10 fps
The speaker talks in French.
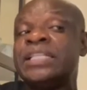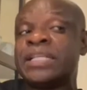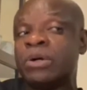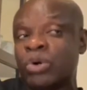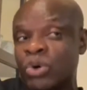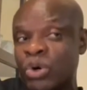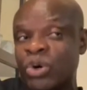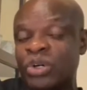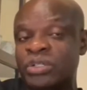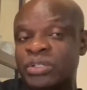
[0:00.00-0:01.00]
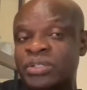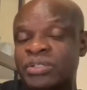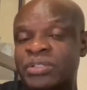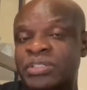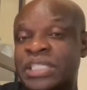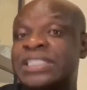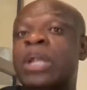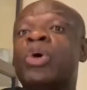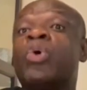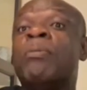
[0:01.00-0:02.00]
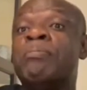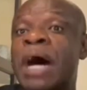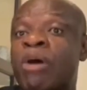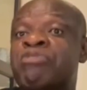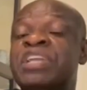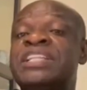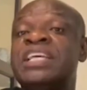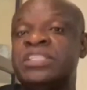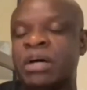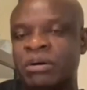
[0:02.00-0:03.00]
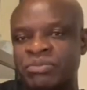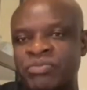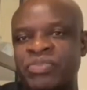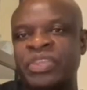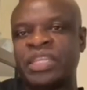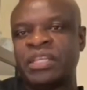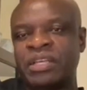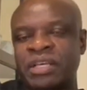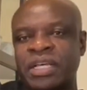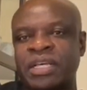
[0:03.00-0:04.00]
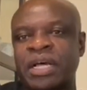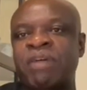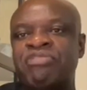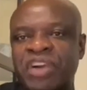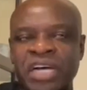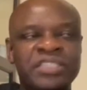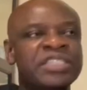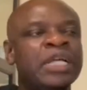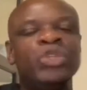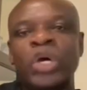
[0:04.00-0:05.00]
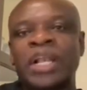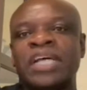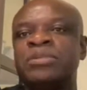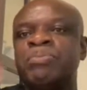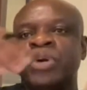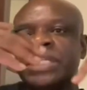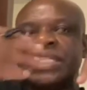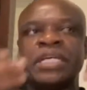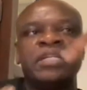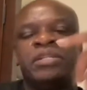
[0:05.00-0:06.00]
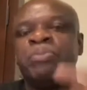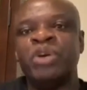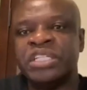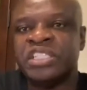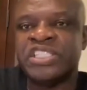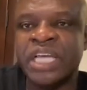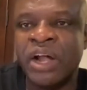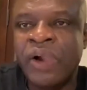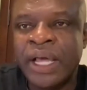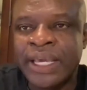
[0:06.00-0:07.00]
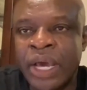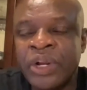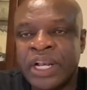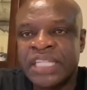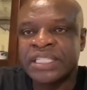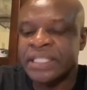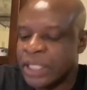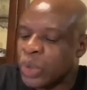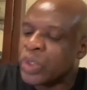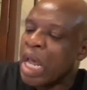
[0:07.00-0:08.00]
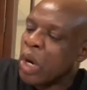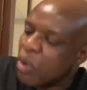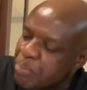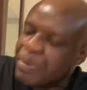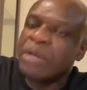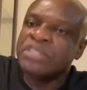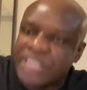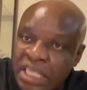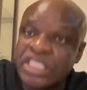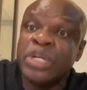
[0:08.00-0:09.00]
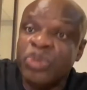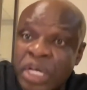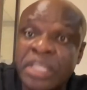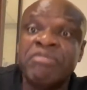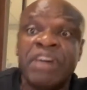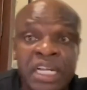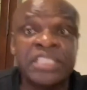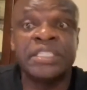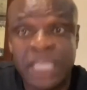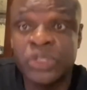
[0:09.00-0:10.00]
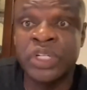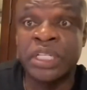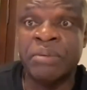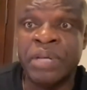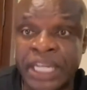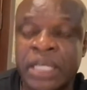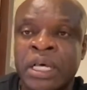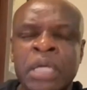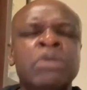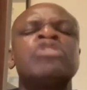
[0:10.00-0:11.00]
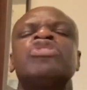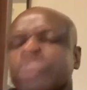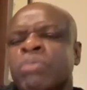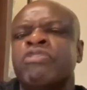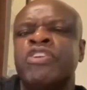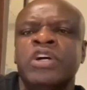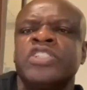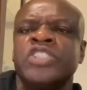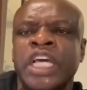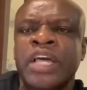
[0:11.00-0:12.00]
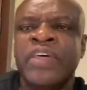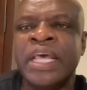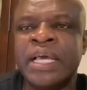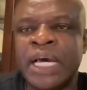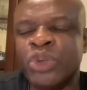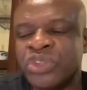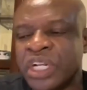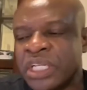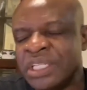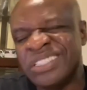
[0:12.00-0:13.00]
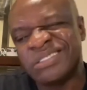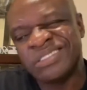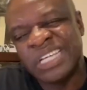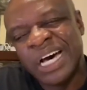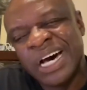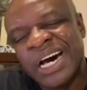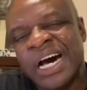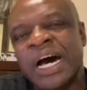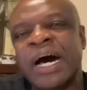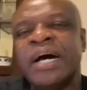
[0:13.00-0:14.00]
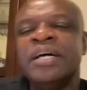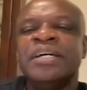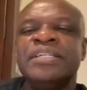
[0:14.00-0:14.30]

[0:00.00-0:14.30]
entrer au Congo. C'est ça le combat au fil des ans. En France, il y a deux classes de, politiques, de politiciens. Il y a une classe qui dit « nous n'allons pas nous ingénuer devant les États-Unis d'Amérique. Nous sommes Français. » Il y a d'autres qui disent « ah,